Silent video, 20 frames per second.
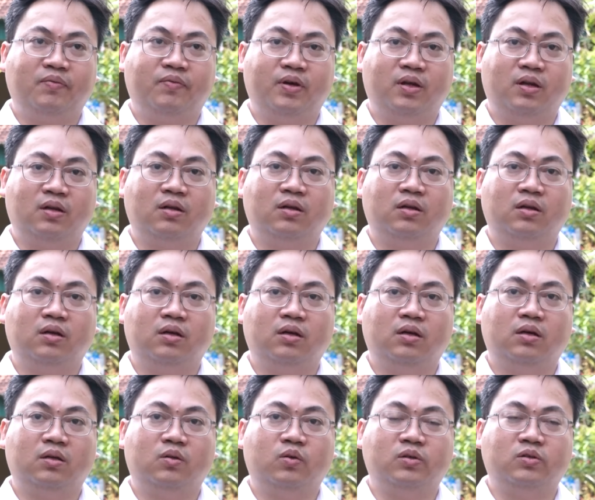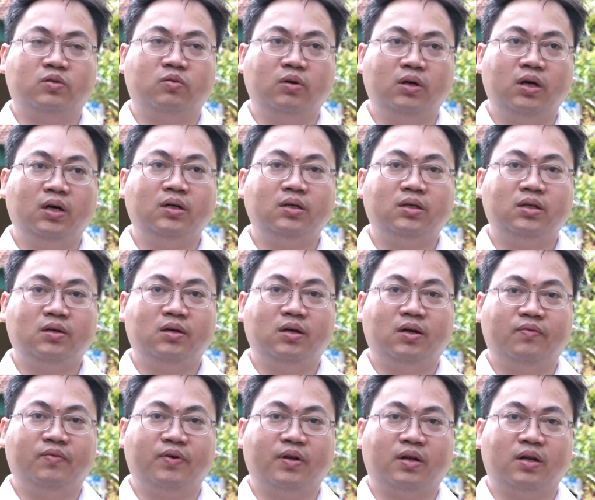bệnh viện ờ, tuyến trung ương như
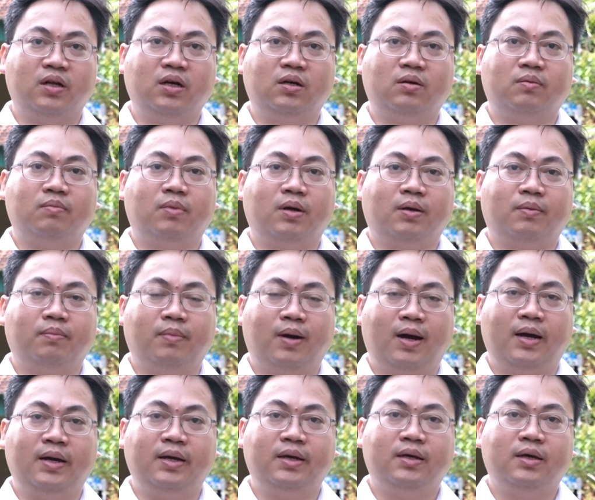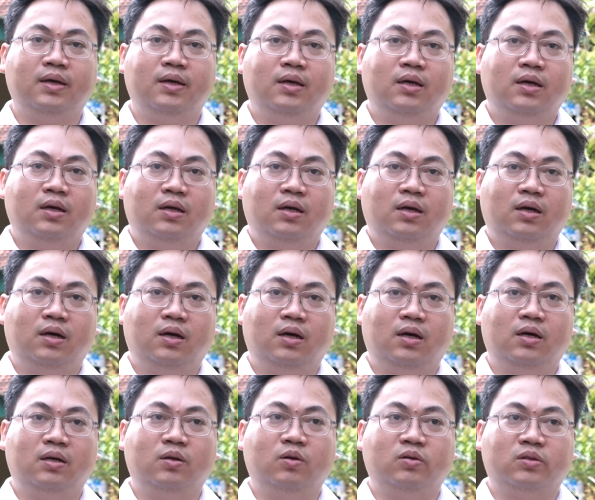ở Việt Đức, Bạch Mai,
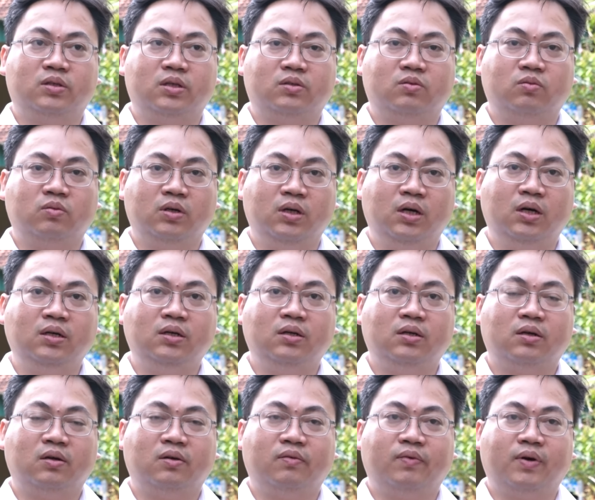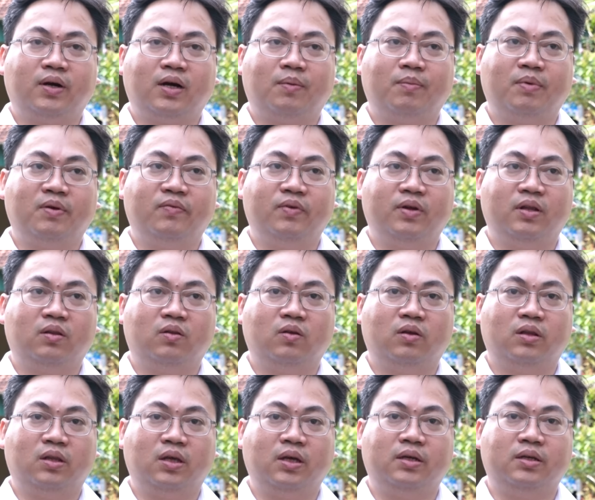ờ, Nội tiết trung ương và các bệnh viện
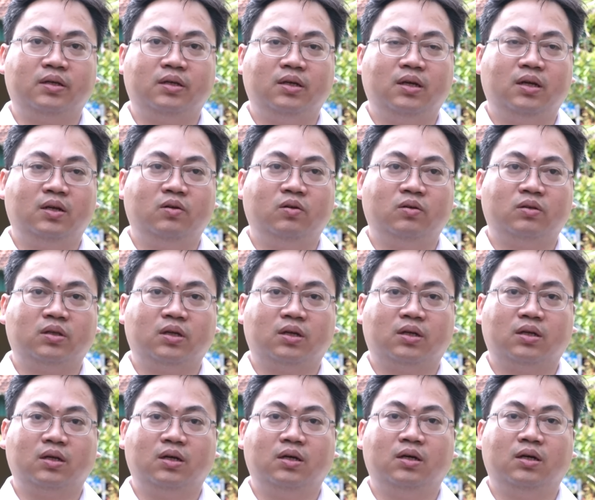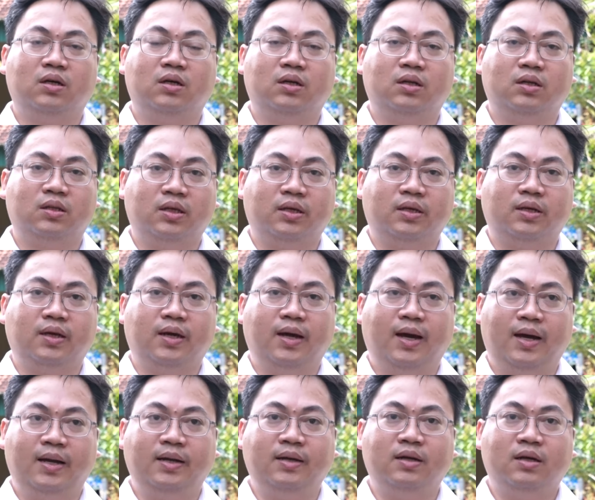tuyến tỉnh như là Nội tiết tỉnh Nghệ
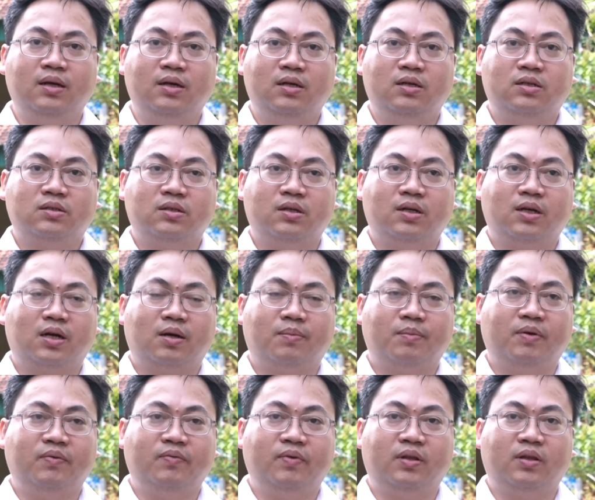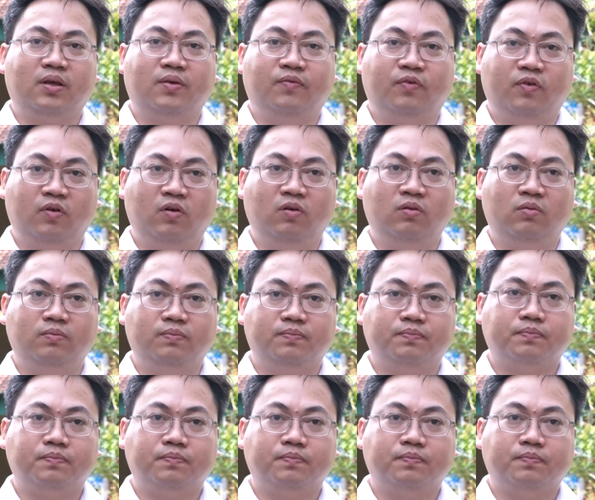An, đây là các bệnh viện thành phố.